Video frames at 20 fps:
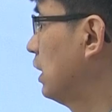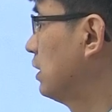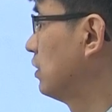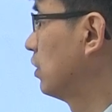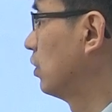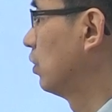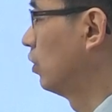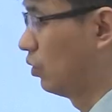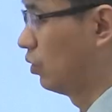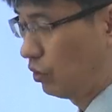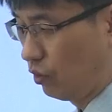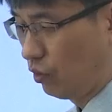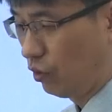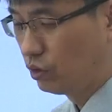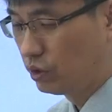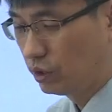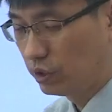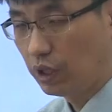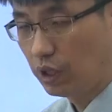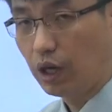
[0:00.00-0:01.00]
하세요.
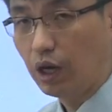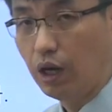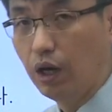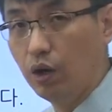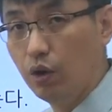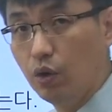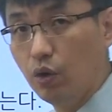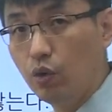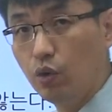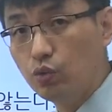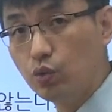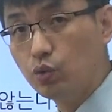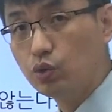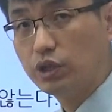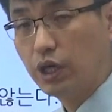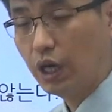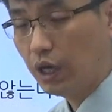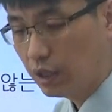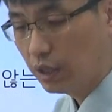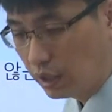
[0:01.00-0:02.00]
어디에다가? 요
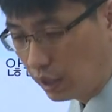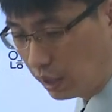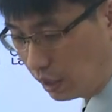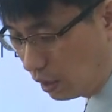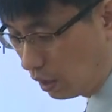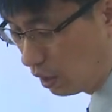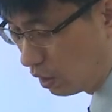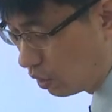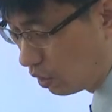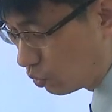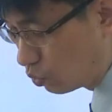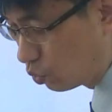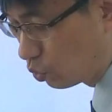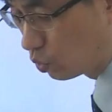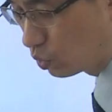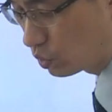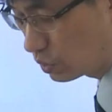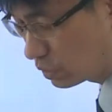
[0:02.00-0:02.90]
책에다가. 요